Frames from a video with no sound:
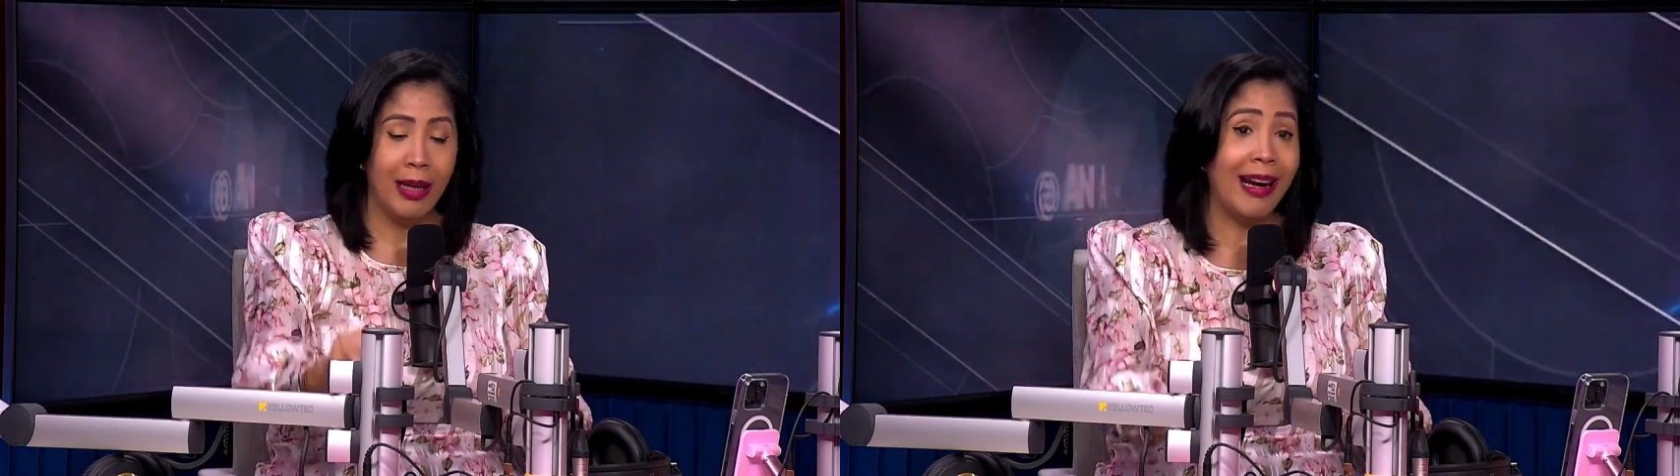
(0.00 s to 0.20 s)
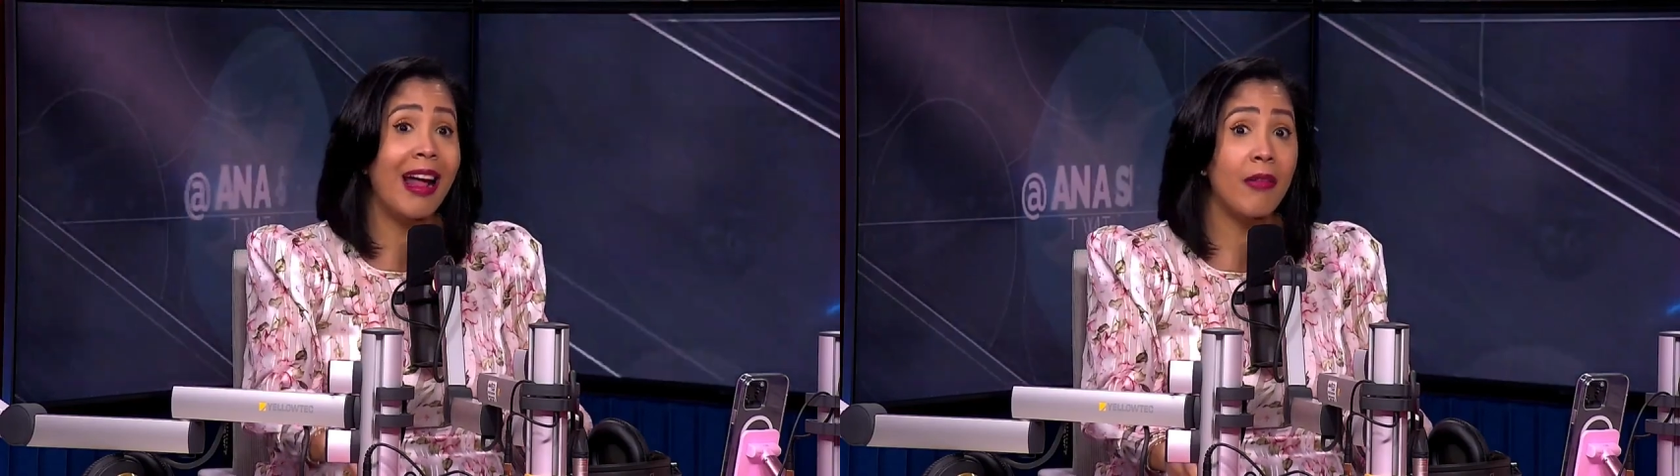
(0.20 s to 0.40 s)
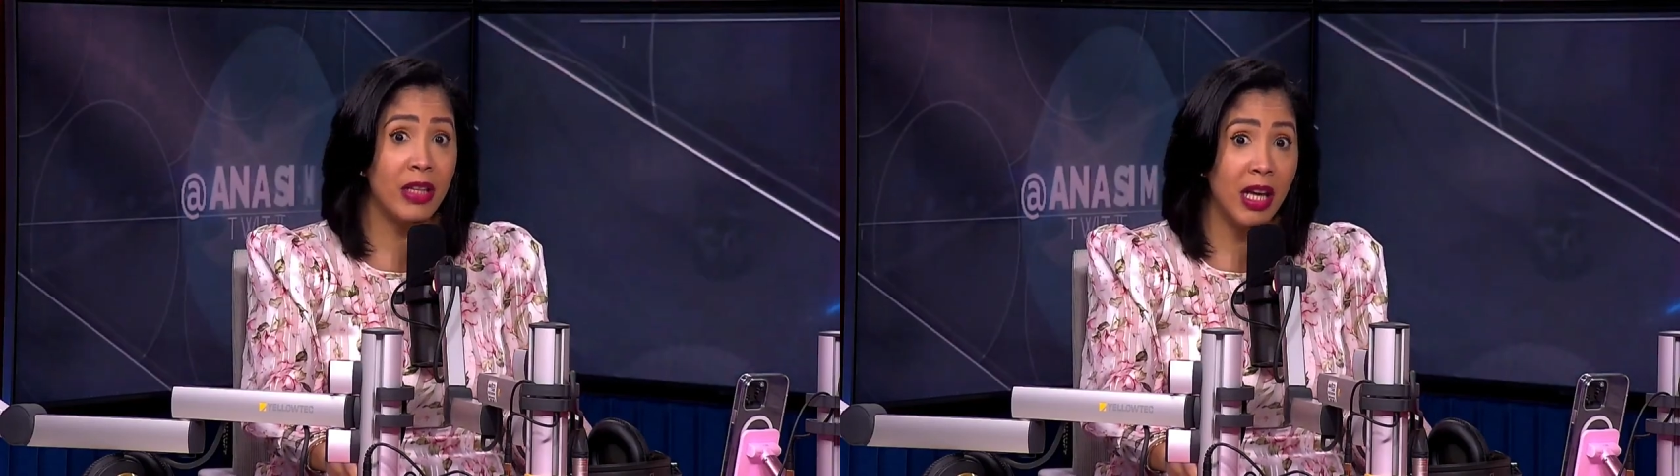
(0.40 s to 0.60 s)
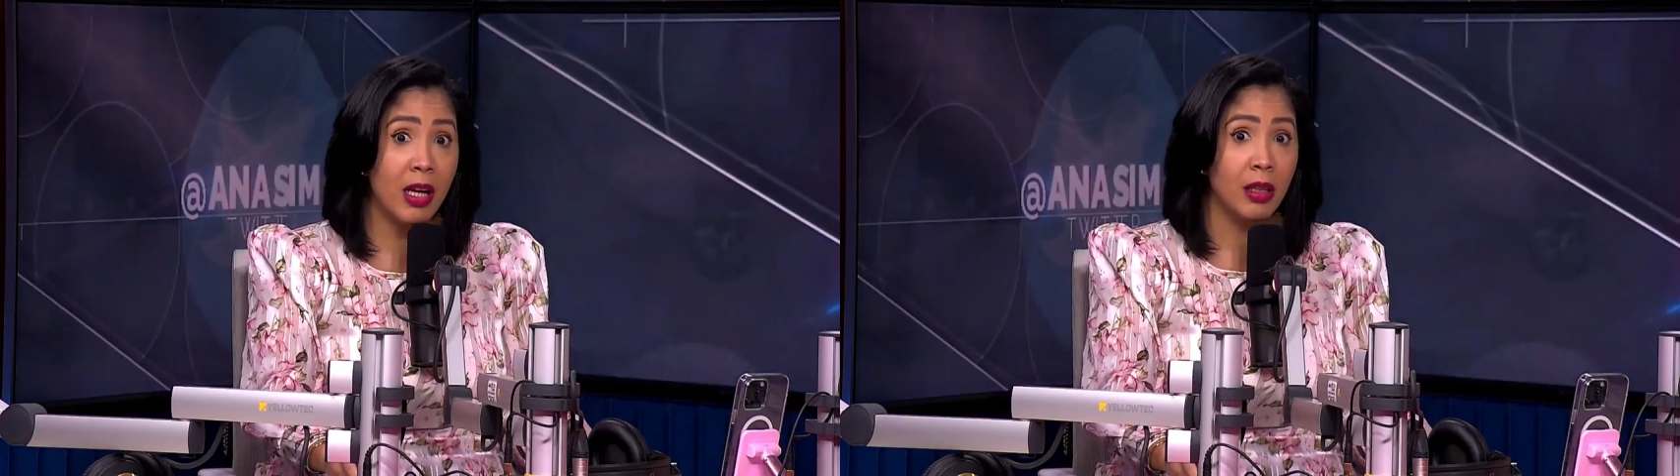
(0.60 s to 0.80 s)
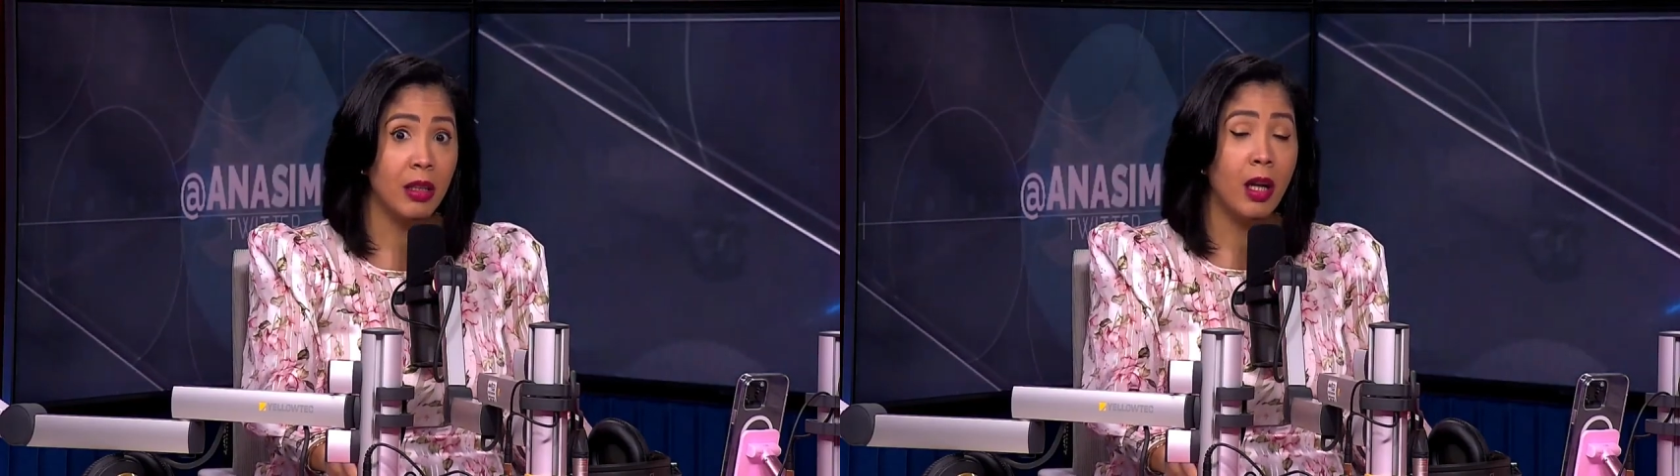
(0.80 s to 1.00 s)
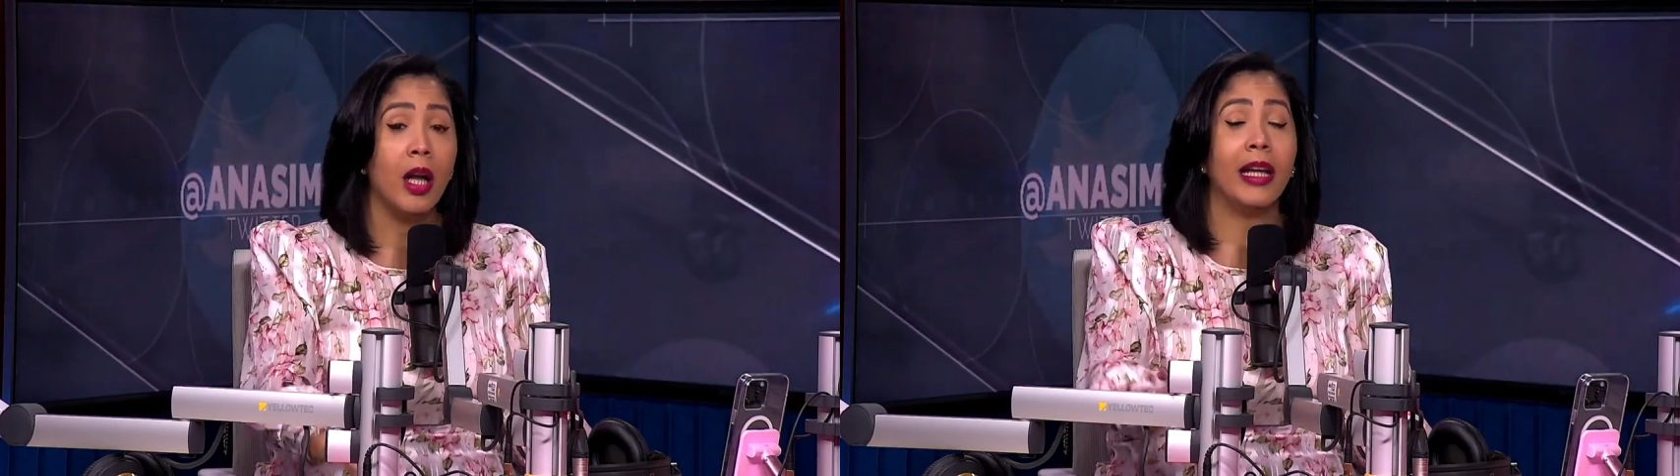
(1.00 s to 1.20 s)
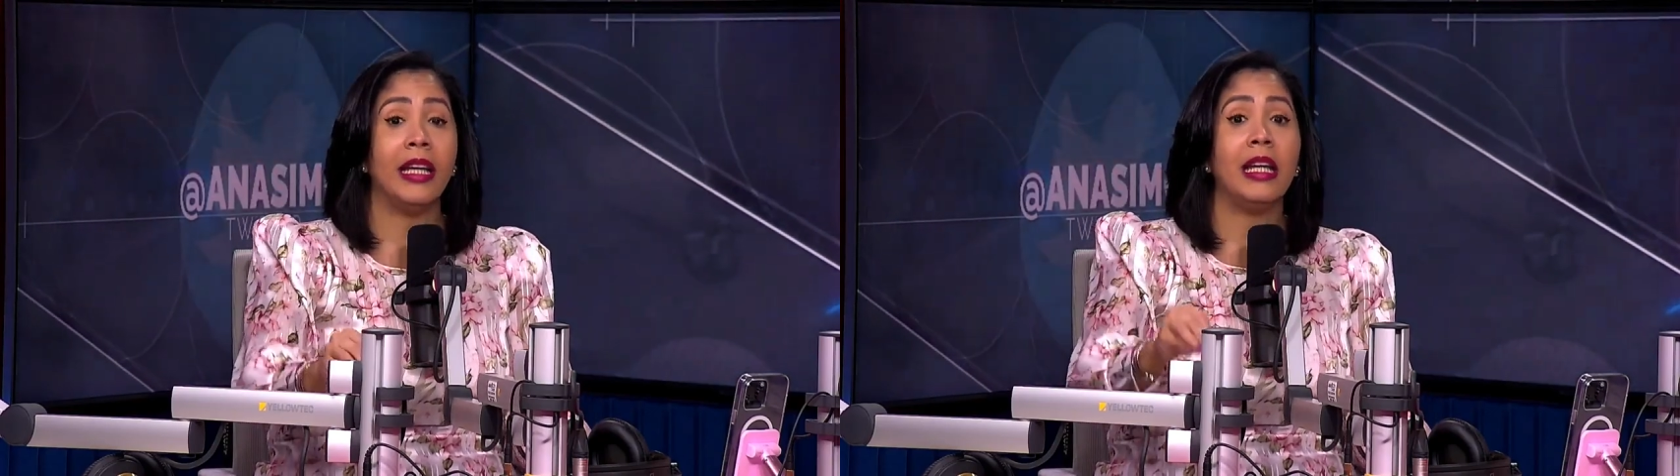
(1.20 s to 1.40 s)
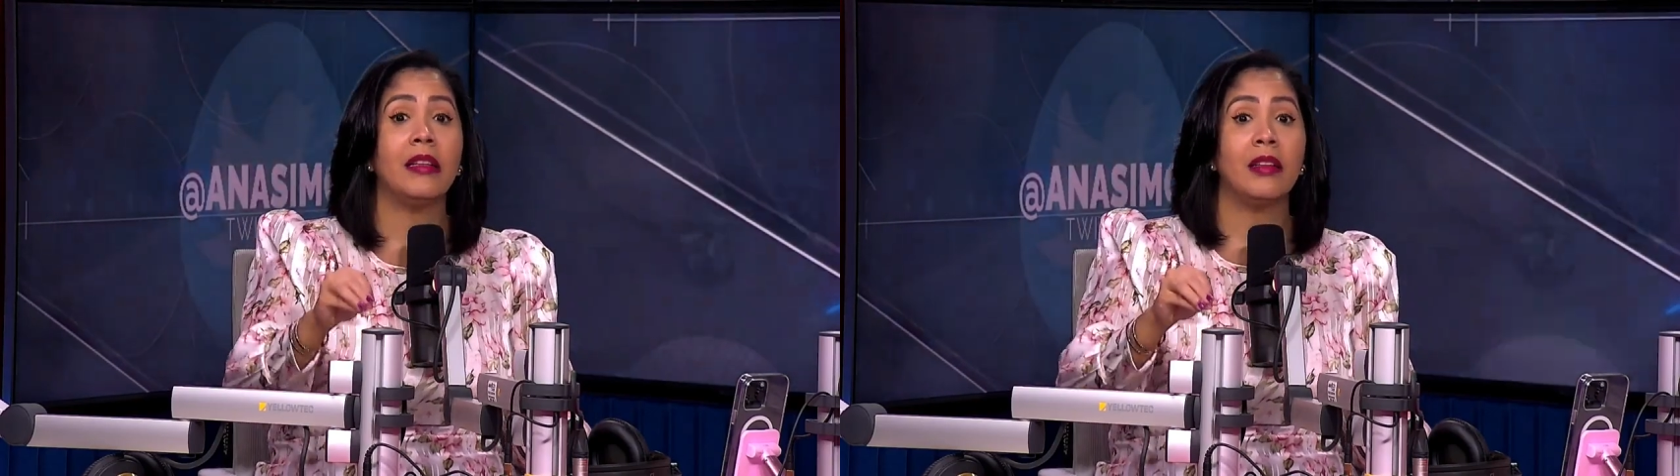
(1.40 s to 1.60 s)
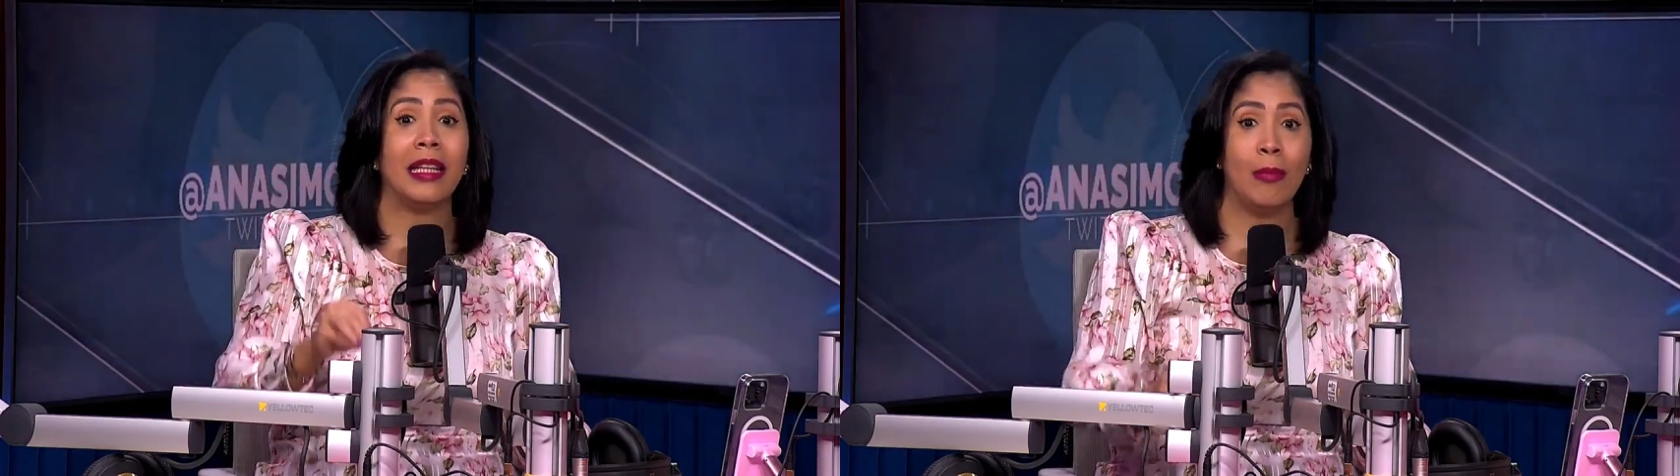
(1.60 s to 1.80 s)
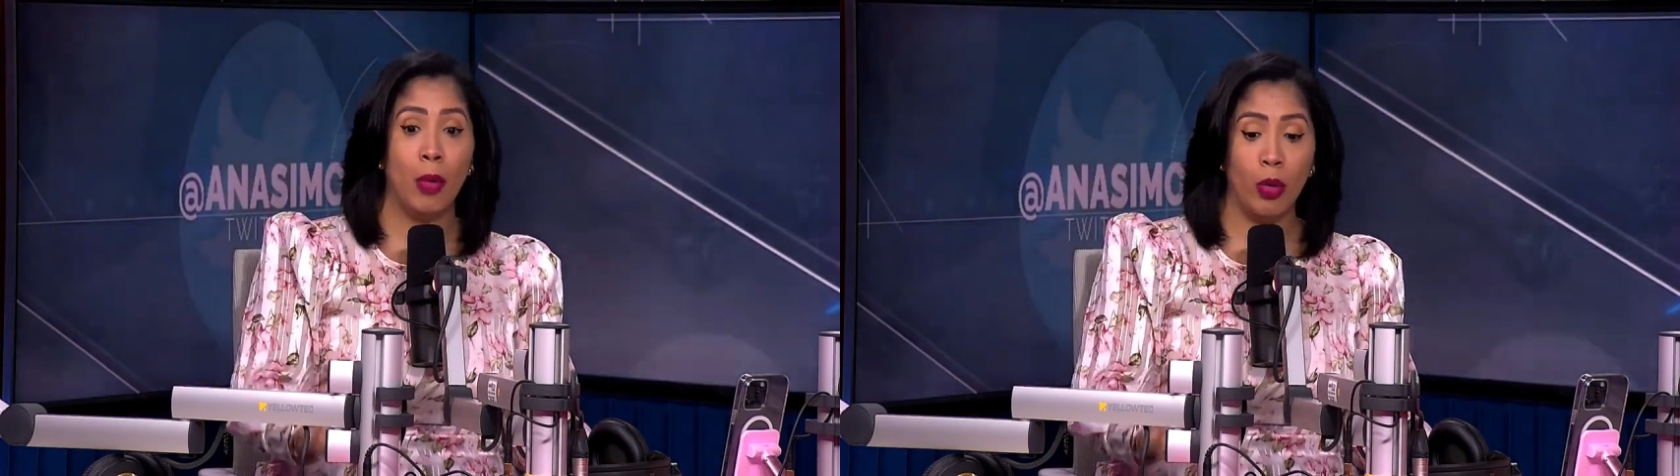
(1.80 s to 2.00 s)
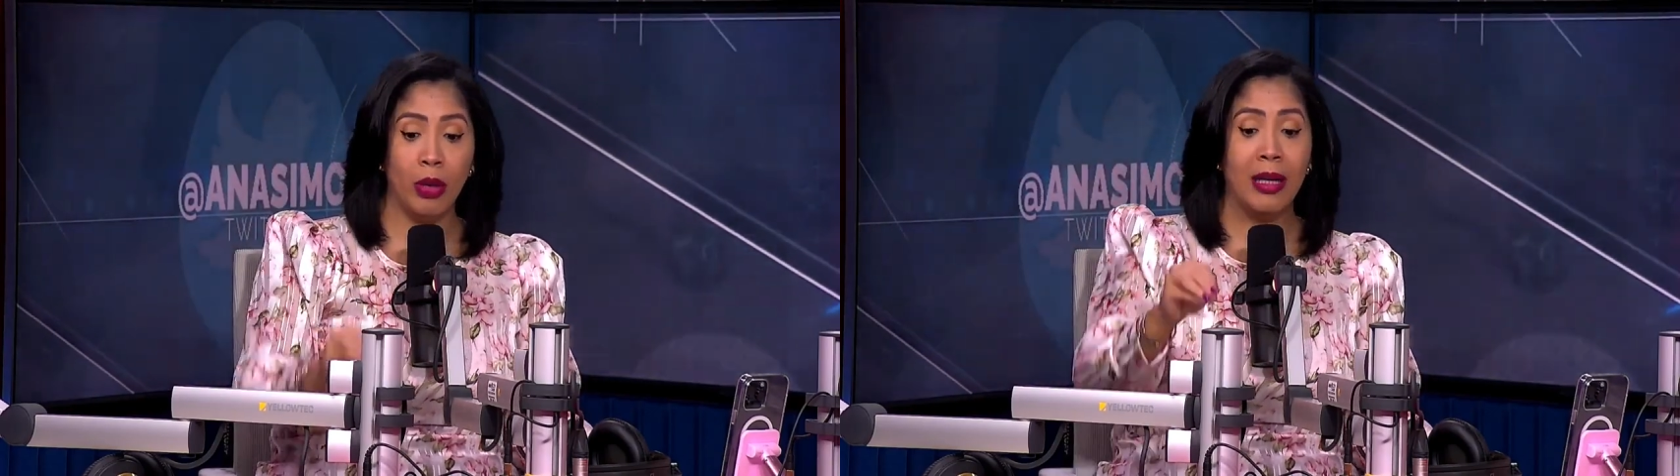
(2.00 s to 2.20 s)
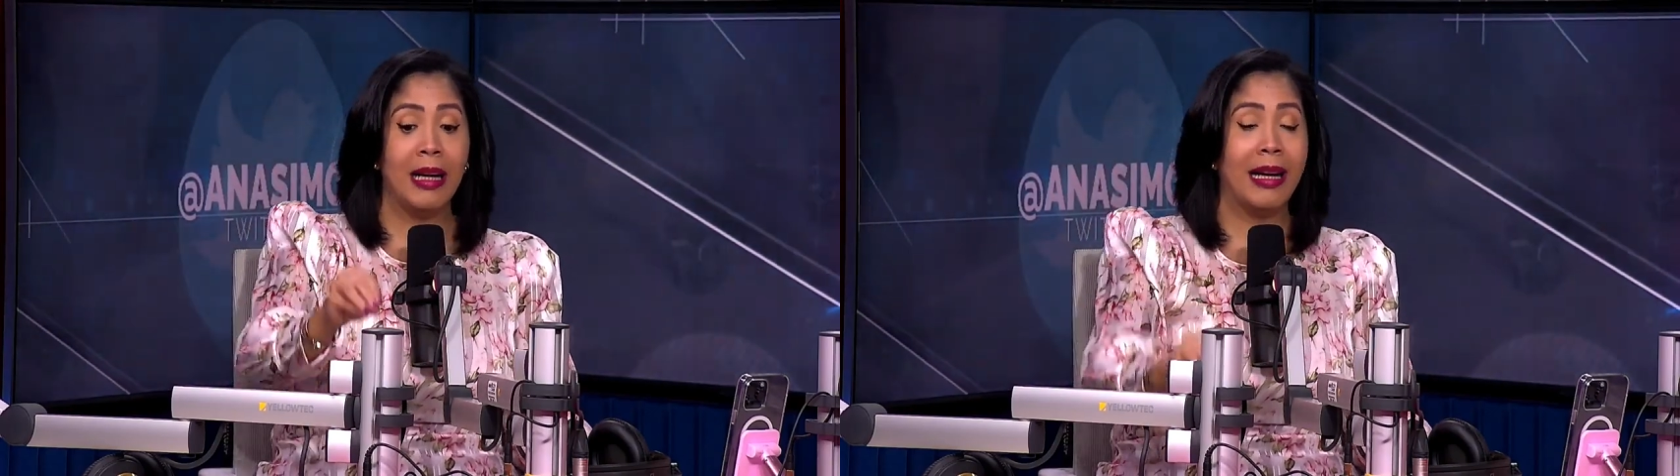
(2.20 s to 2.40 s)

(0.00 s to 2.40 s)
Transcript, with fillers: rabia y temor.